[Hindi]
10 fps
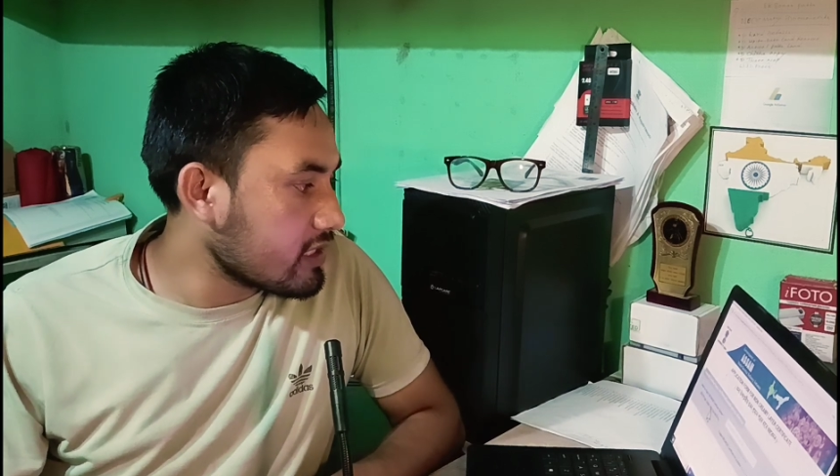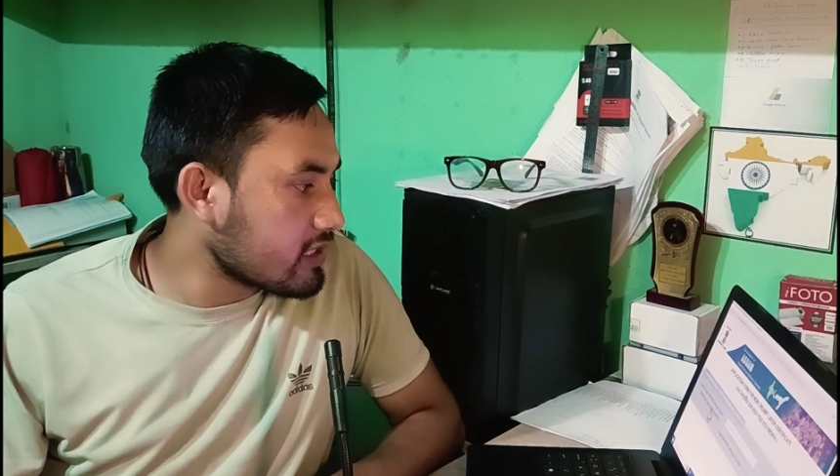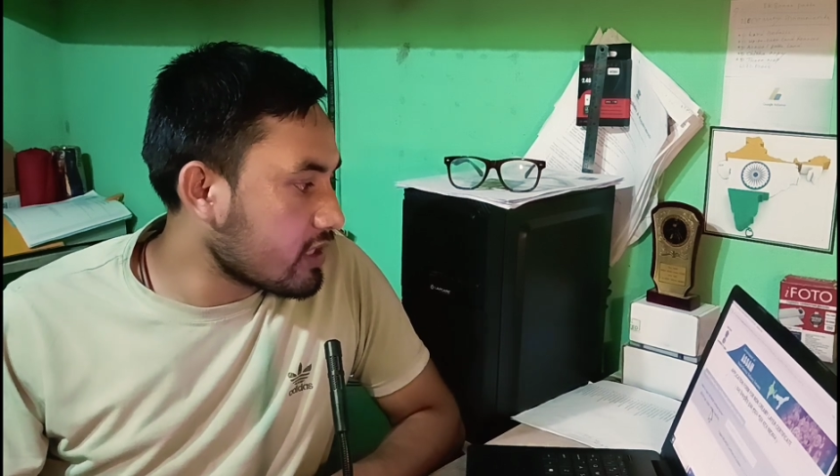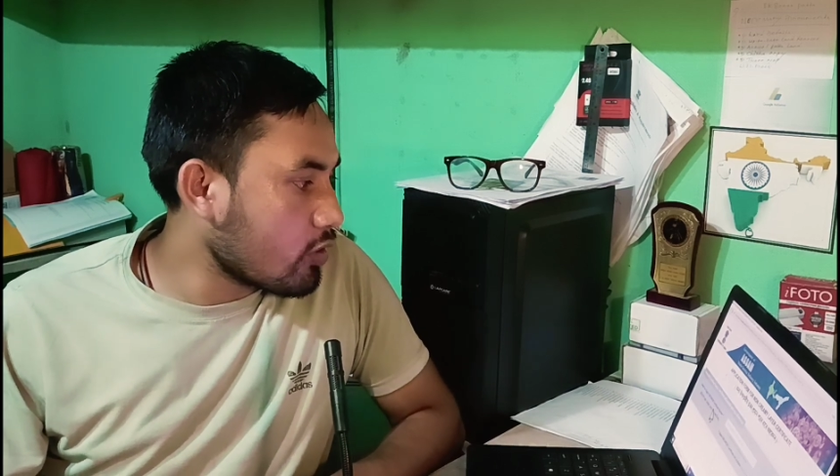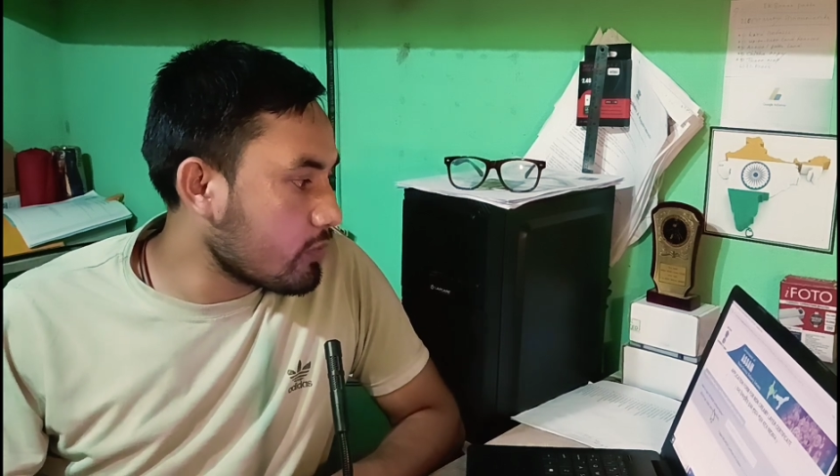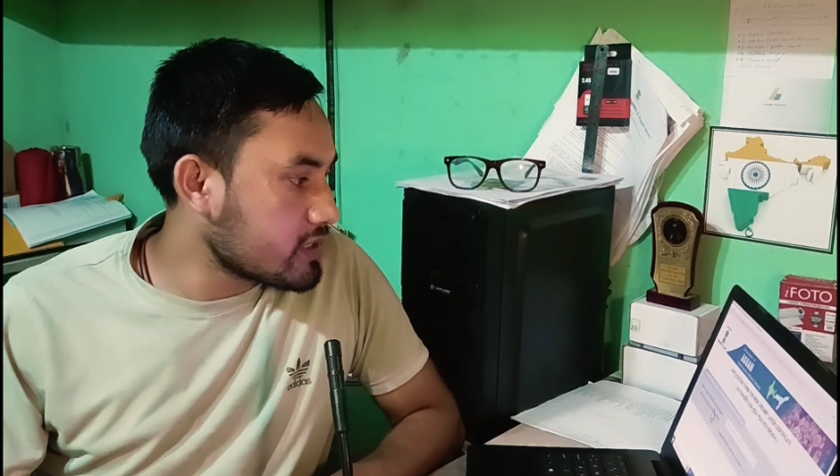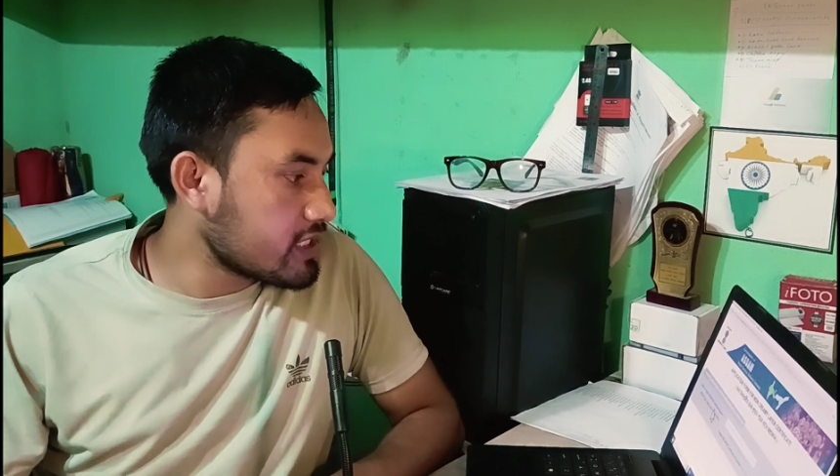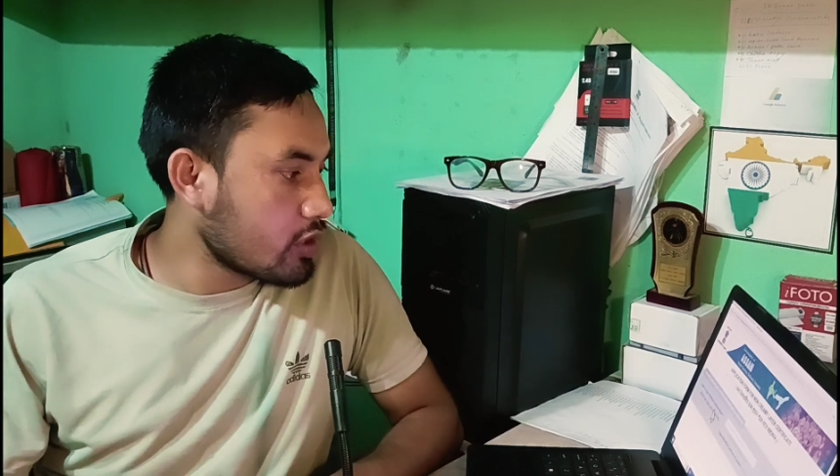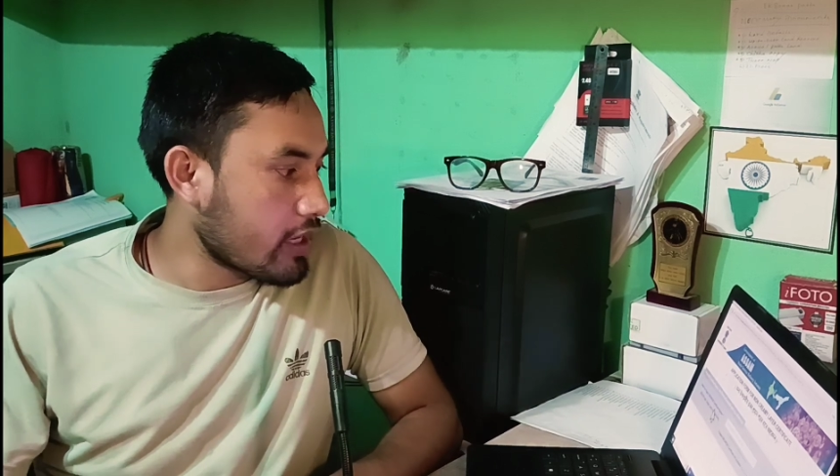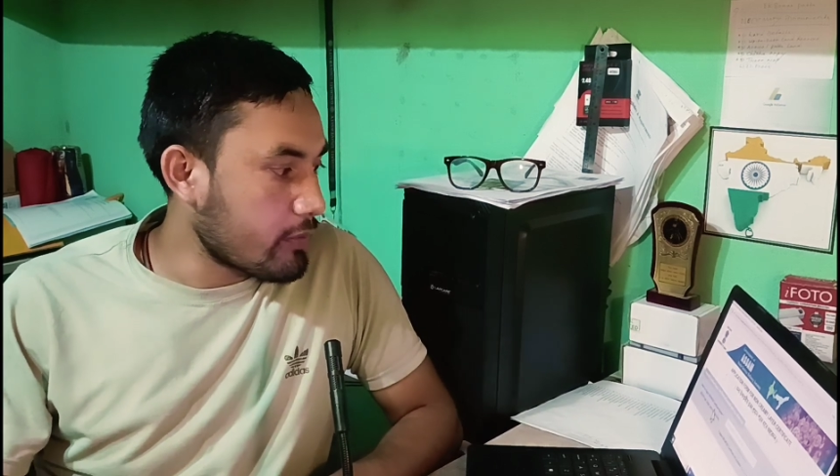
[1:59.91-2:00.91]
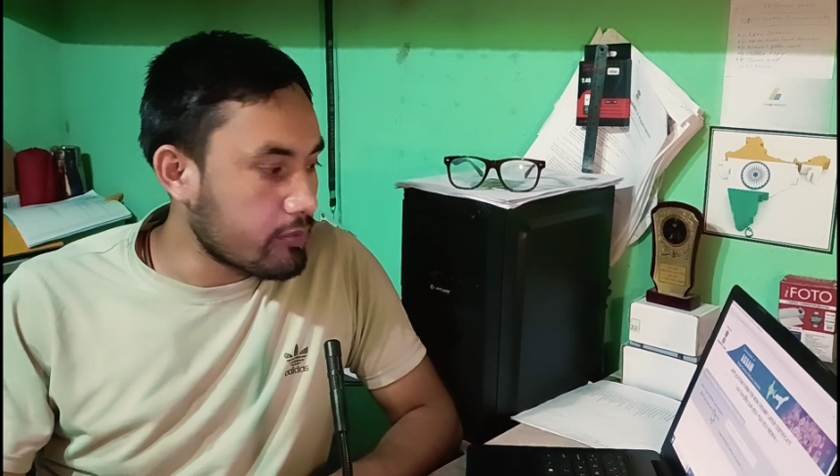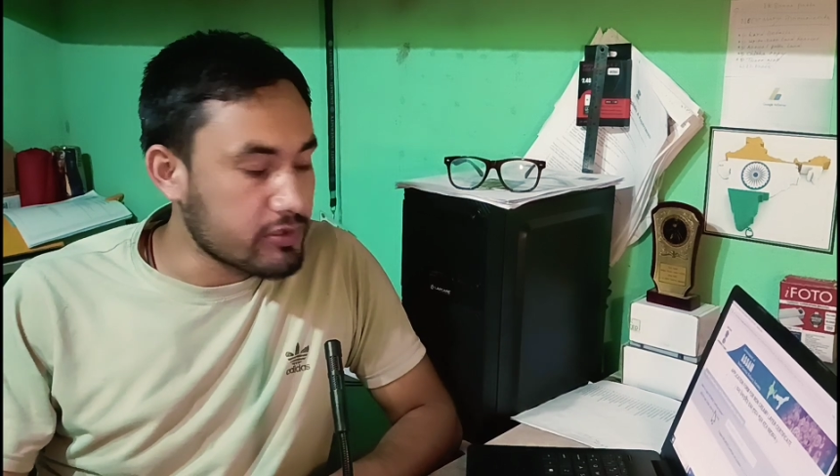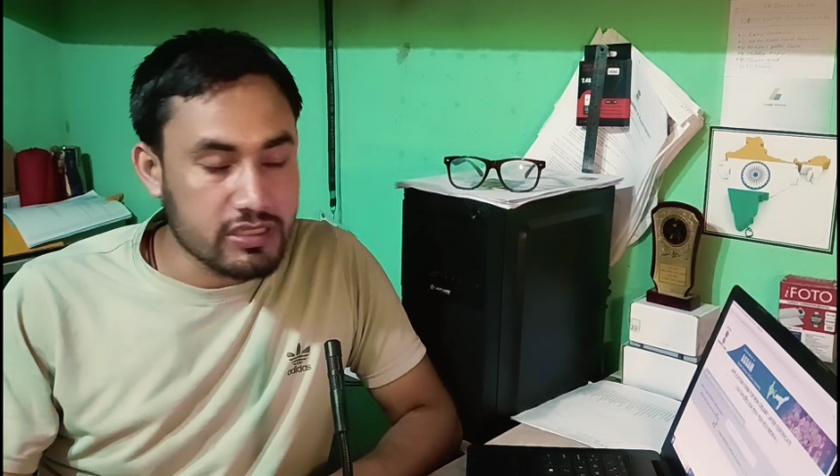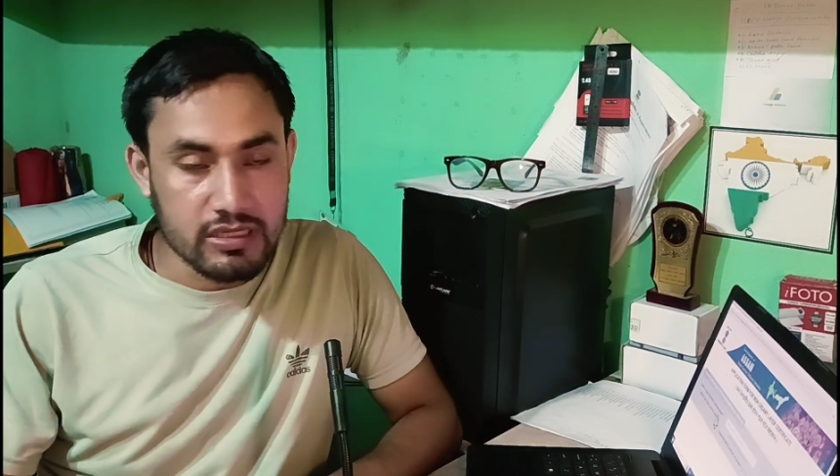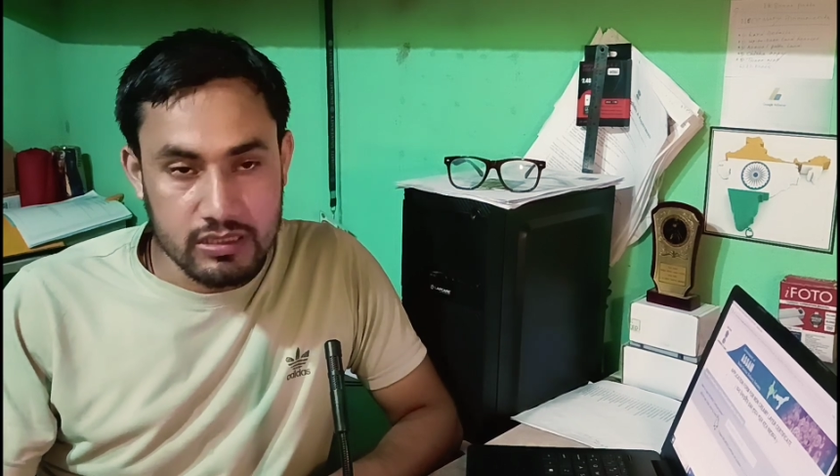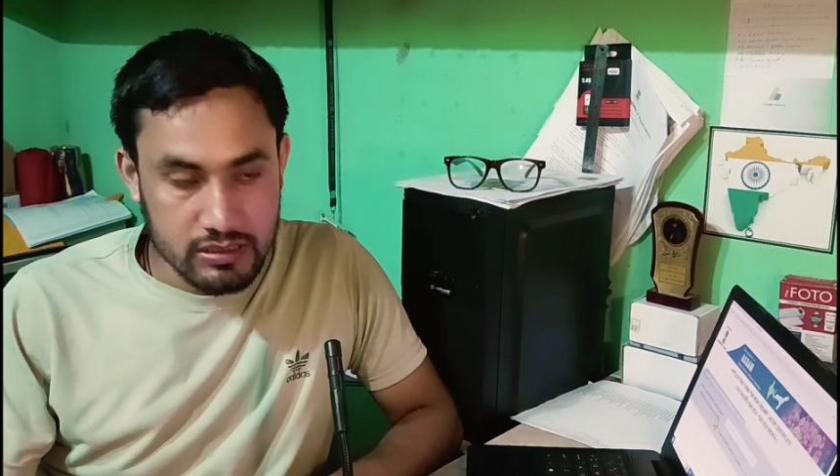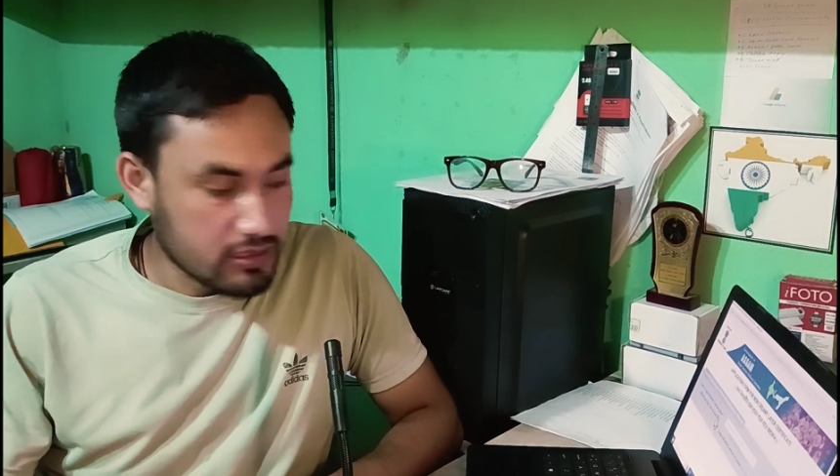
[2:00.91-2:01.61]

डिटेल ओबीसी और एमओबीसी